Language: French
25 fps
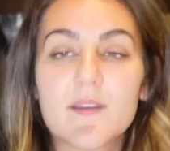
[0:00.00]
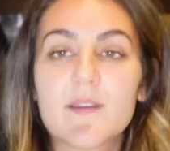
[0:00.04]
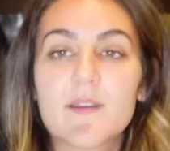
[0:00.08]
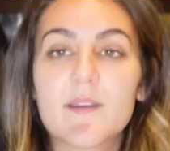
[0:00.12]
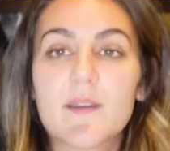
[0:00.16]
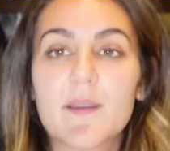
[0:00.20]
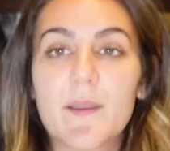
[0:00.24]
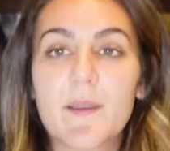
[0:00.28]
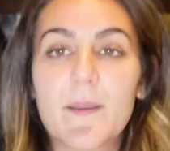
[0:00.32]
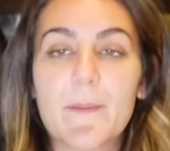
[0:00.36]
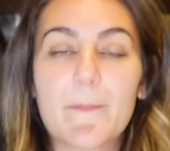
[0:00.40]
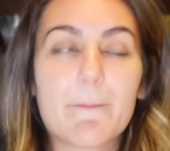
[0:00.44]

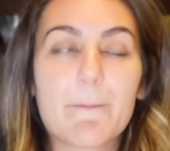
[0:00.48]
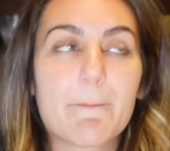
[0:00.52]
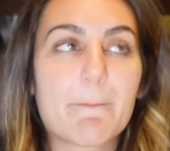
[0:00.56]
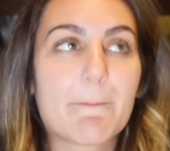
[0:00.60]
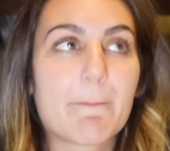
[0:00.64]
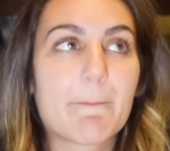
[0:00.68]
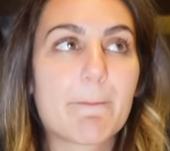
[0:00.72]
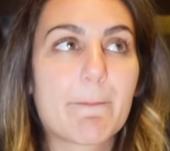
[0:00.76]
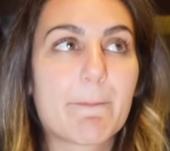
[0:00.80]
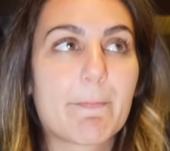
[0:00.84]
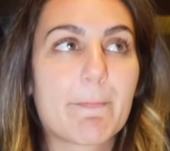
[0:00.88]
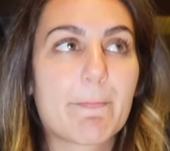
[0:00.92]
C'est qui les
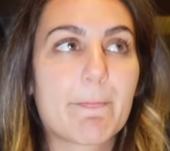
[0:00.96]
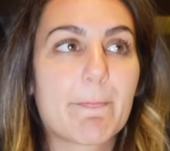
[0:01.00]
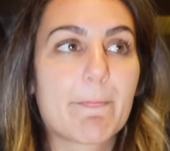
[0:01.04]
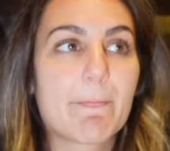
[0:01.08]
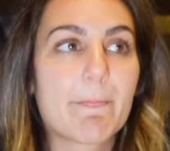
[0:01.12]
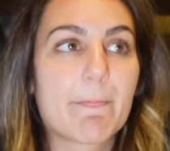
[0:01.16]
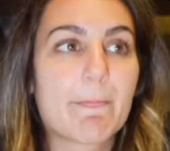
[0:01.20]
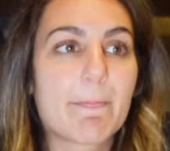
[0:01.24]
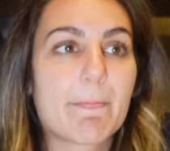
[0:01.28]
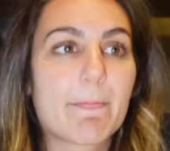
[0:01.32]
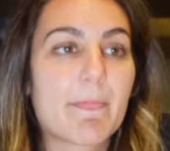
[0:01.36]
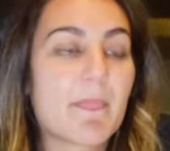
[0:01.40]
Pringles
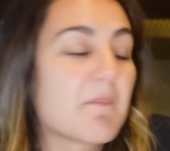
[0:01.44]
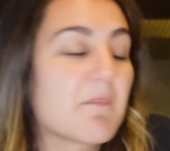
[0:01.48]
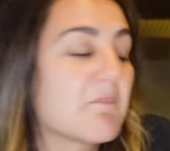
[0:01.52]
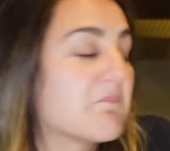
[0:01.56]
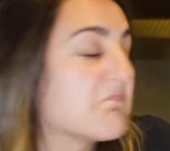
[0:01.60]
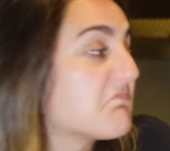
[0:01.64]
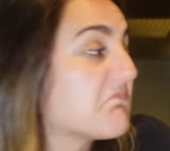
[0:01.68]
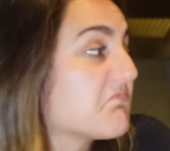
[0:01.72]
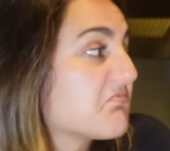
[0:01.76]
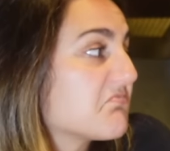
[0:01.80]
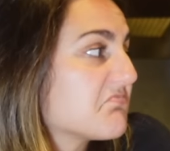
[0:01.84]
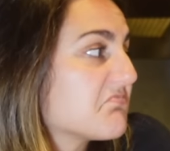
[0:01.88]

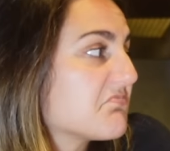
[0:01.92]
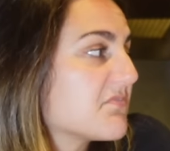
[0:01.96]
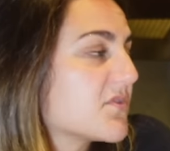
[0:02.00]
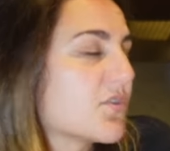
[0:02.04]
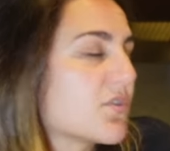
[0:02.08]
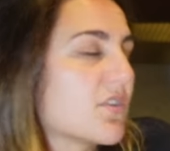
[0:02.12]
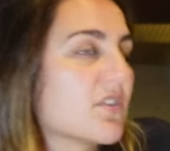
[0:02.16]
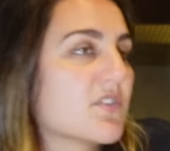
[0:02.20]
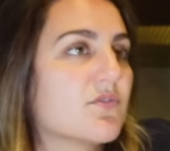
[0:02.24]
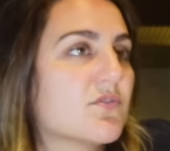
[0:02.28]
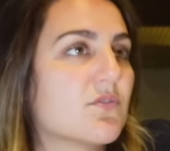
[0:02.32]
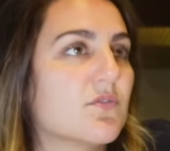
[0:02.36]
Je
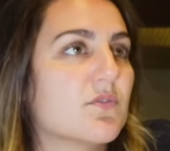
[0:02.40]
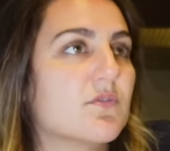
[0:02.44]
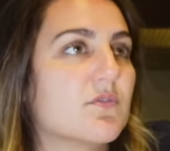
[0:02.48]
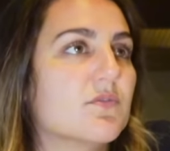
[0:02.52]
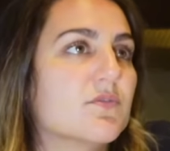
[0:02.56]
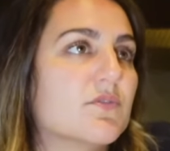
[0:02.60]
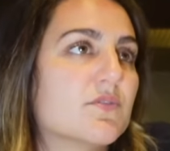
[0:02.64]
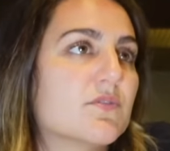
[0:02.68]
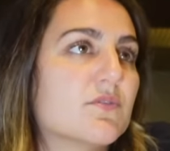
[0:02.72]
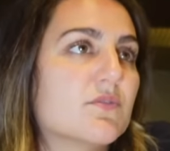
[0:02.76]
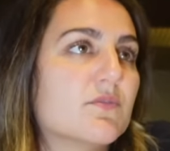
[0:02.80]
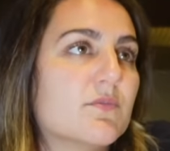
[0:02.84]
crois que c'est
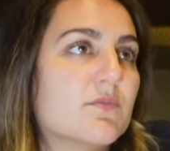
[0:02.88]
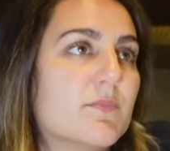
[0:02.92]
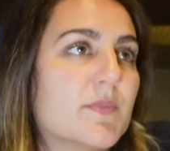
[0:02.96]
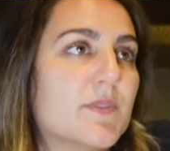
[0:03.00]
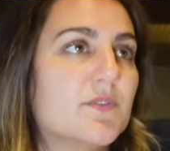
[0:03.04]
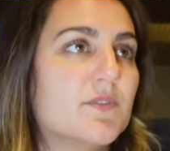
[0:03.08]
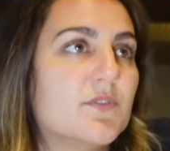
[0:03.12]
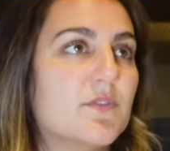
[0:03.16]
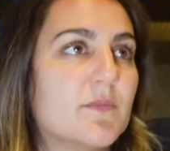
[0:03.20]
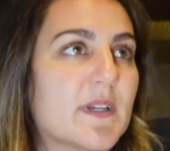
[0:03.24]
au, potes de